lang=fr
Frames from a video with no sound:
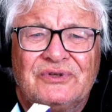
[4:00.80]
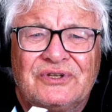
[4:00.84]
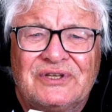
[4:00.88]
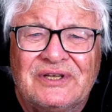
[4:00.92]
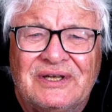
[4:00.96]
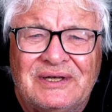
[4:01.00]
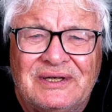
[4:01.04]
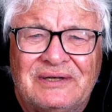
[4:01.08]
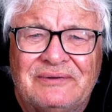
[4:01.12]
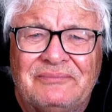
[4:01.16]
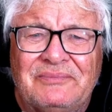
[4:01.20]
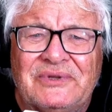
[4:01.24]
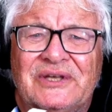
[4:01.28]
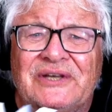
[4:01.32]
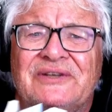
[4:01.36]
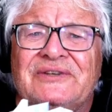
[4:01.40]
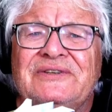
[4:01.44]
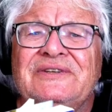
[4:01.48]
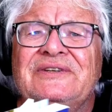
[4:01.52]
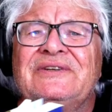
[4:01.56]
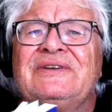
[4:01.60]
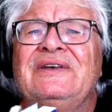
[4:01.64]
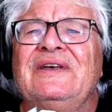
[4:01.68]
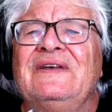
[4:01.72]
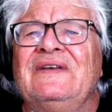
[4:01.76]
très bien
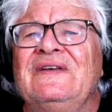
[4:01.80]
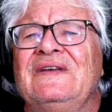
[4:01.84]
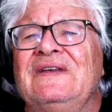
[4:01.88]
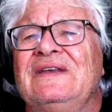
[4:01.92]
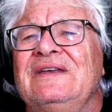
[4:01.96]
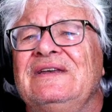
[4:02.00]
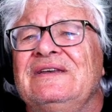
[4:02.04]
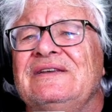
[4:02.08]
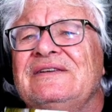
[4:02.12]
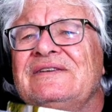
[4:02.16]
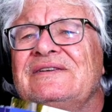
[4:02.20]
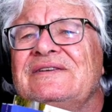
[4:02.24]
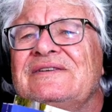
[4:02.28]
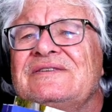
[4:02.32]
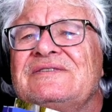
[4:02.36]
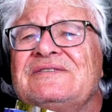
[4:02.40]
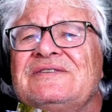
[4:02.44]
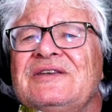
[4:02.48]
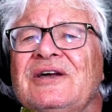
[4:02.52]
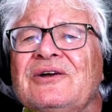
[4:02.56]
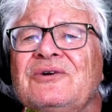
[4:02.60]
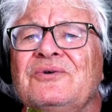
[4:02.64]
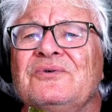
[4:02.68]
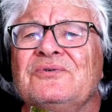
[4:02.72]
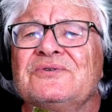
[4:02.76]
des euh,
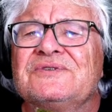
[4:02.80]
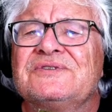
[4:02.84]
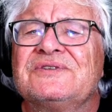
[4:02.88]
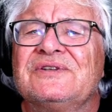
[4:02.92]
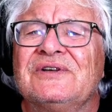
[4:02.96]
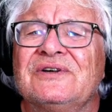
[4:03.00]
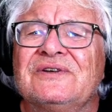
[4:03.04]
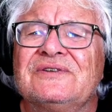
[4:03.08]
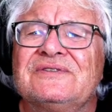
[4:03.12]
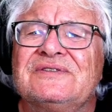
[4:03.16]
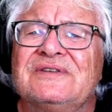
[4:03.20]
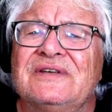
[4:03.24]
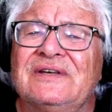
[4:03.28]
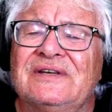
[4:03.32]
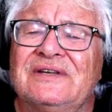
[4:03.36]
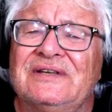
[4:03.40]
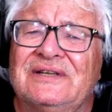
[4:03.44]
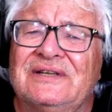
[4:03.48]
circonstances.